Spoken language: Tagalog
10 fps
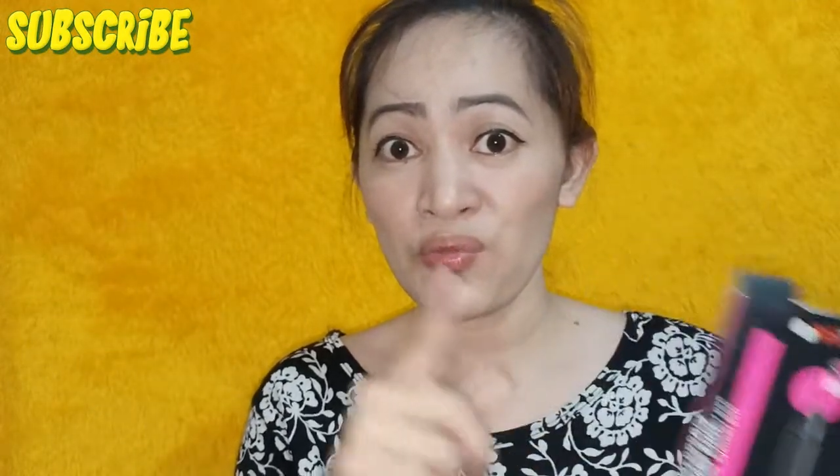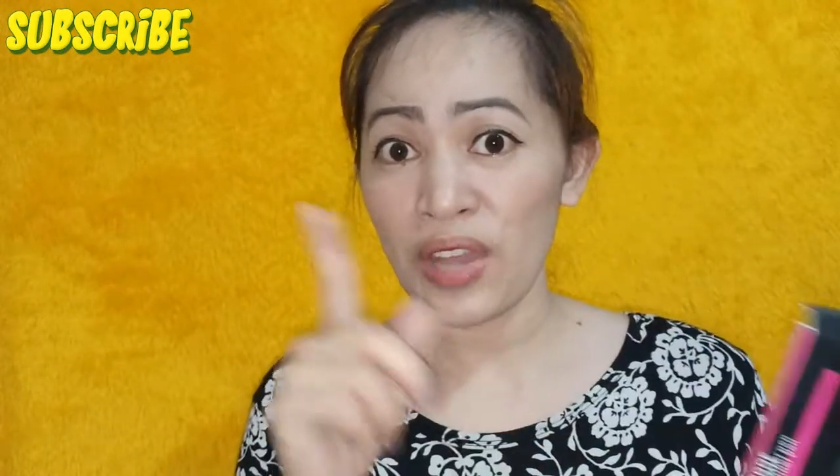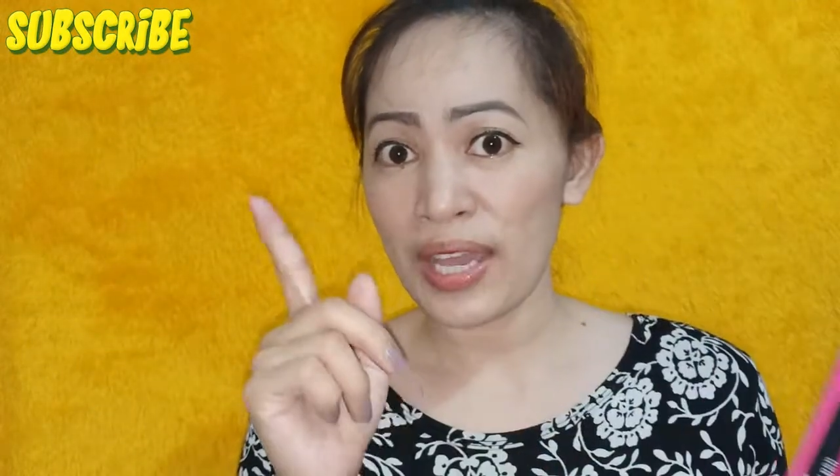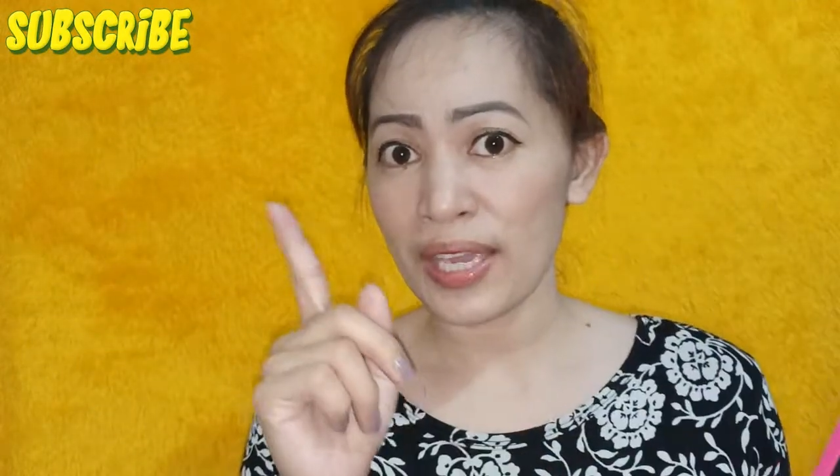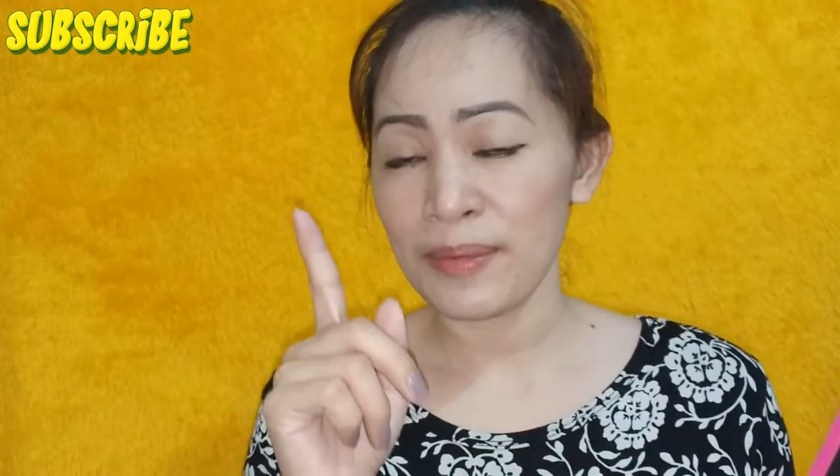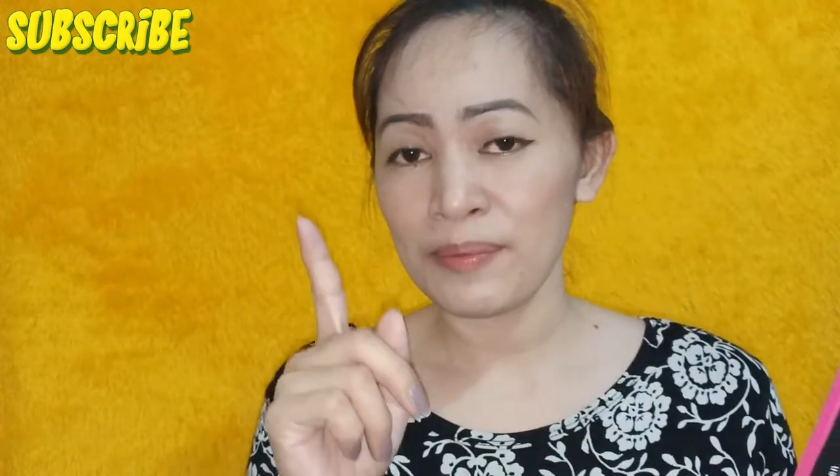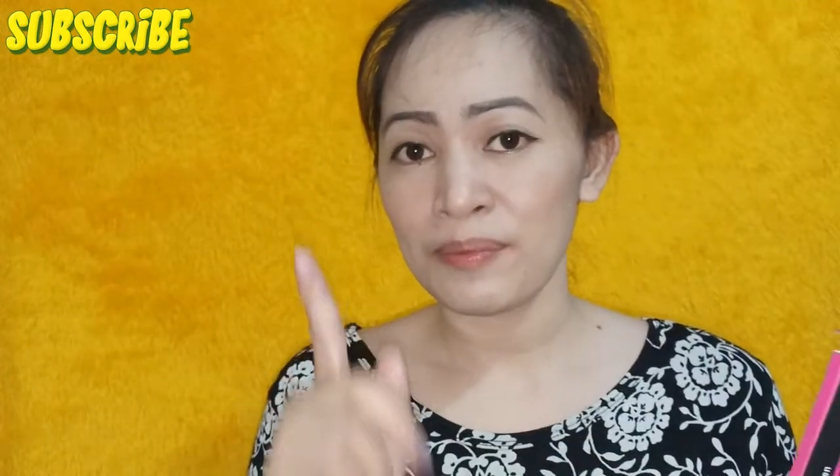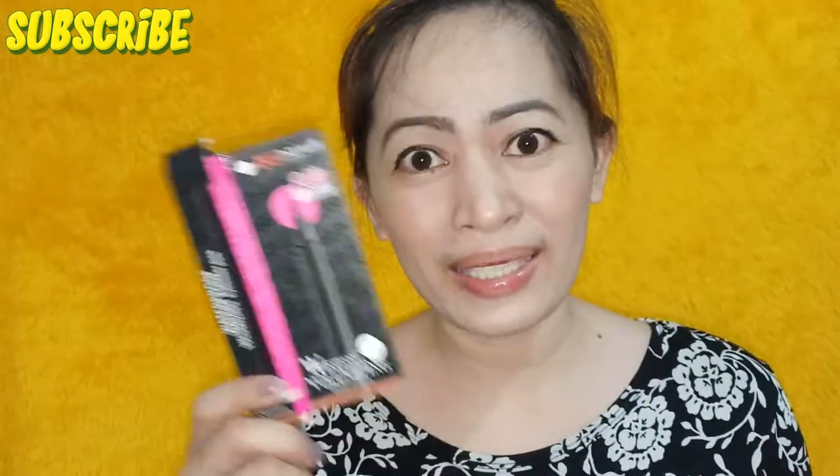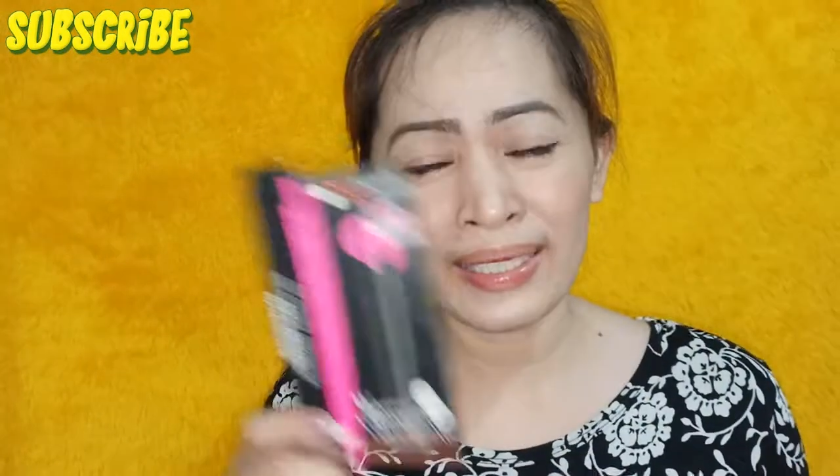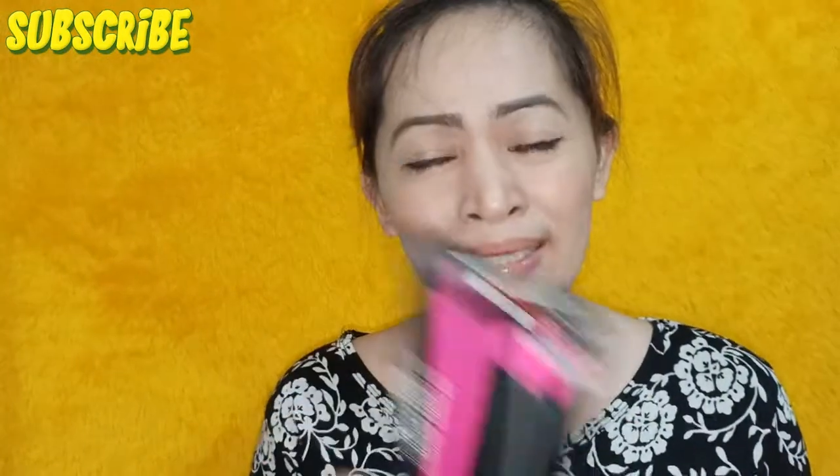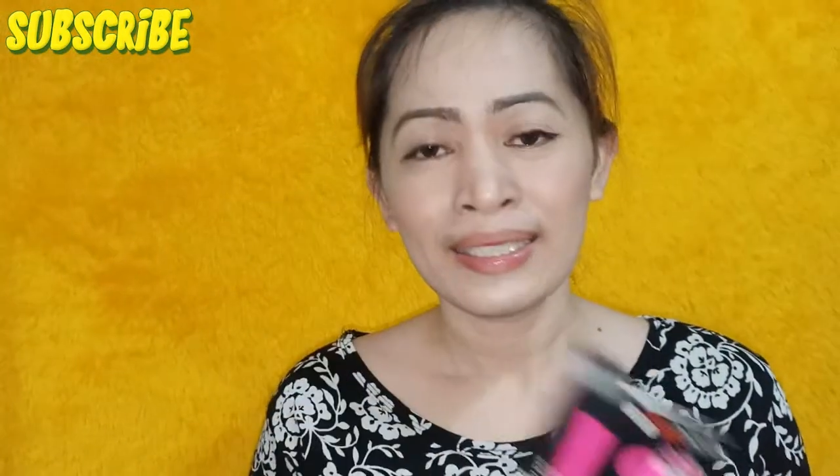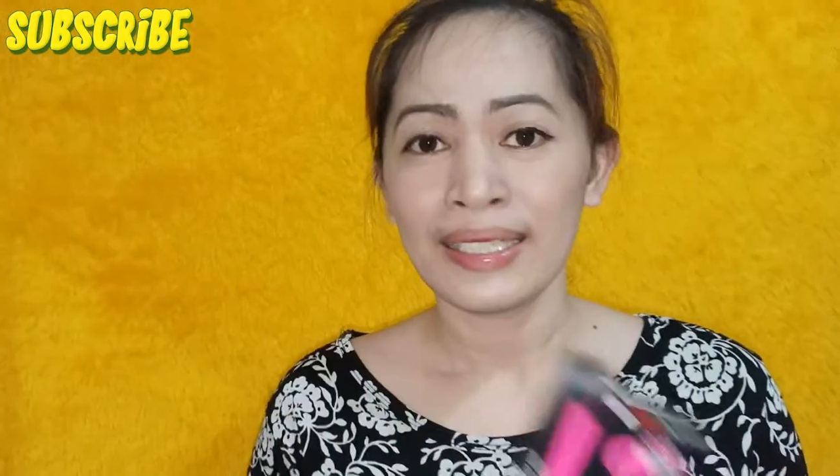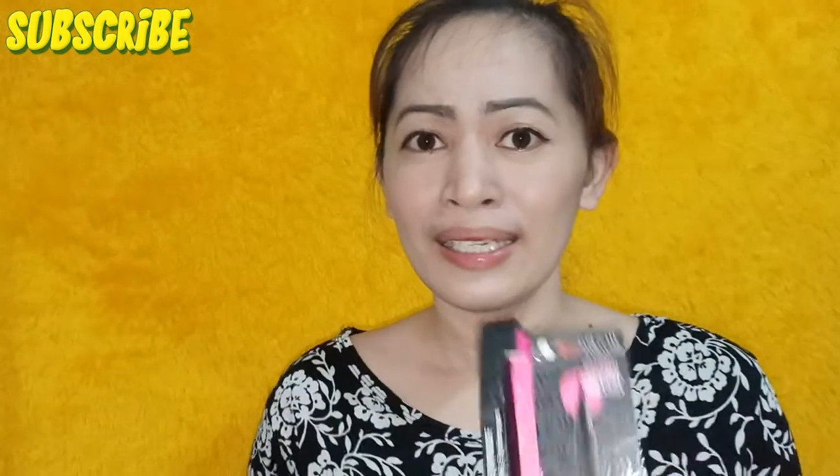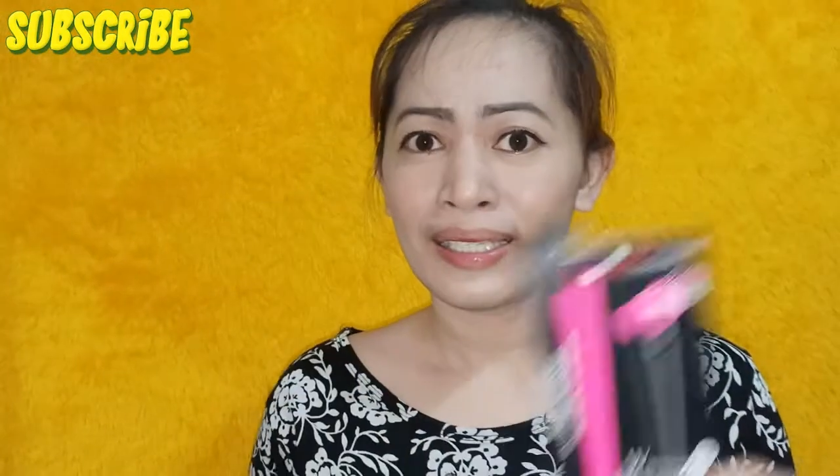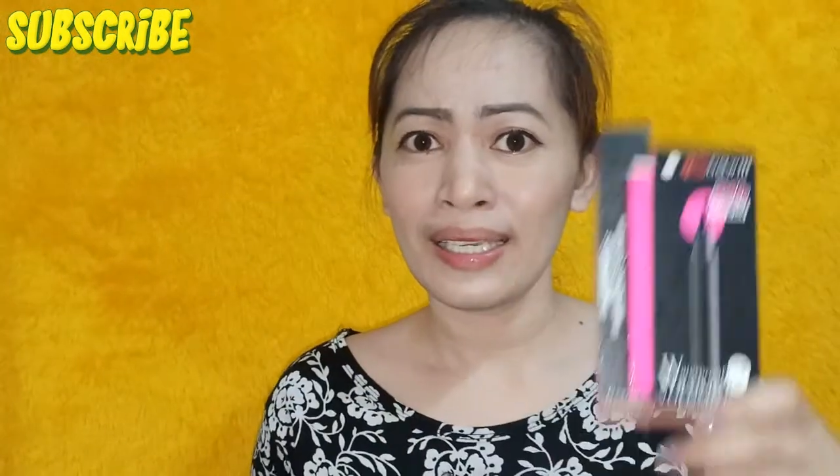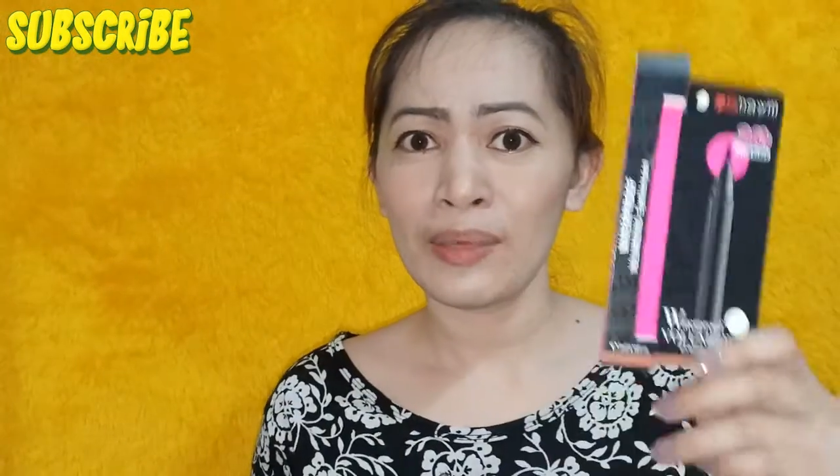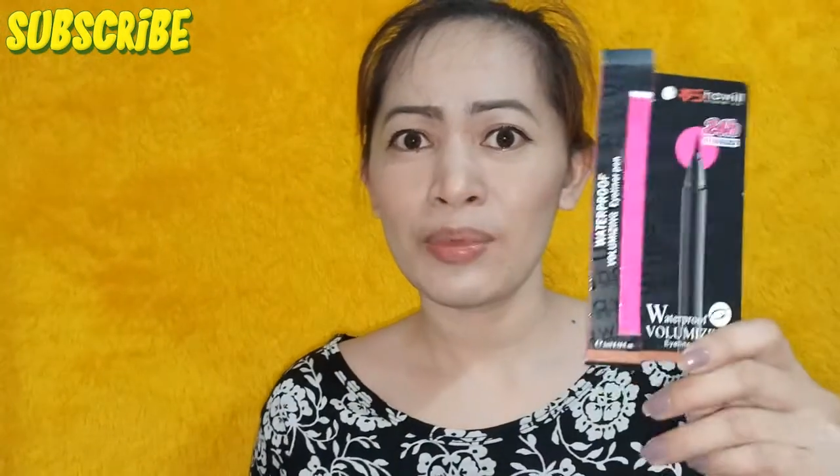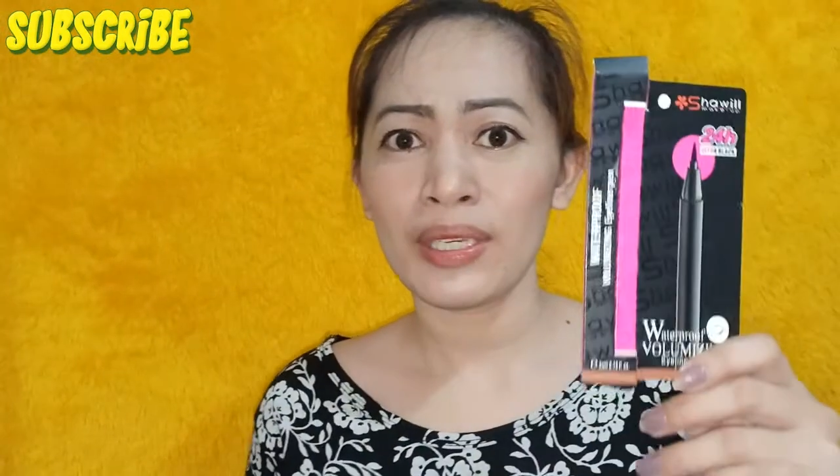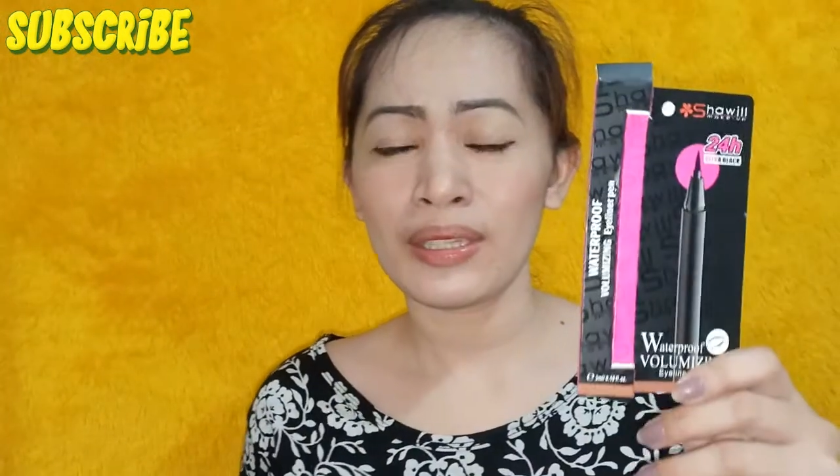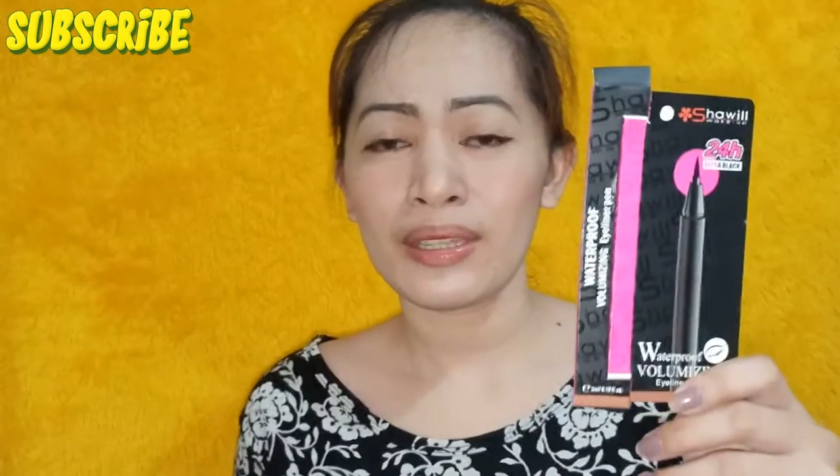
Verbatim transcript: 5. I love it.